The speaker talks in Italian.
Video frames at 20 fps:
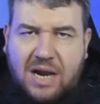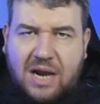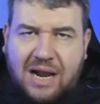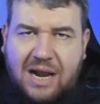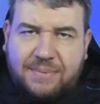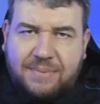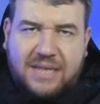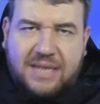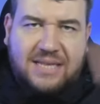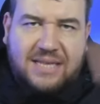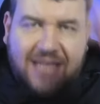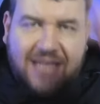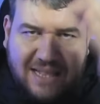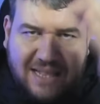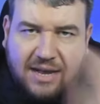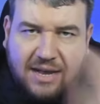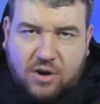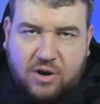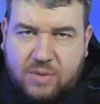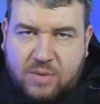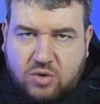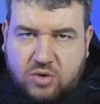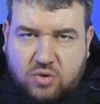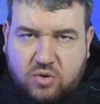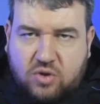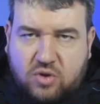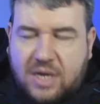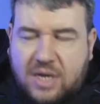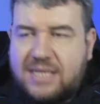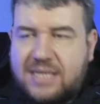alla presidenza come
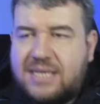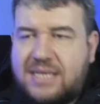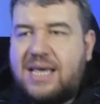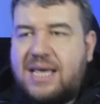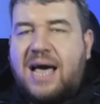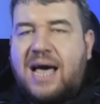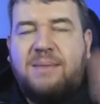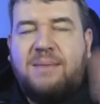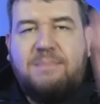giusto che sia,